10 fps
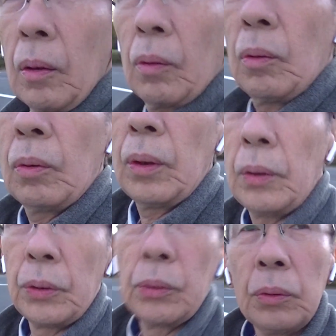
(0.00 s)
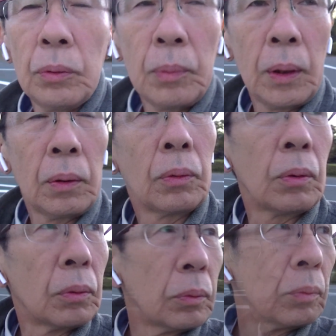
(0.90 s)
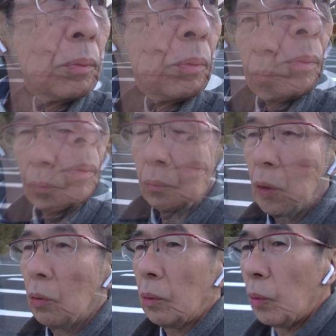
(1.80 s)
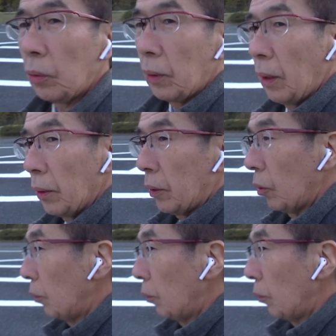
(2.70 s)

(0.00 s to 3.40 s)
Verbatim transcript: ここでじゅうメートル、特に問題なく聞こえ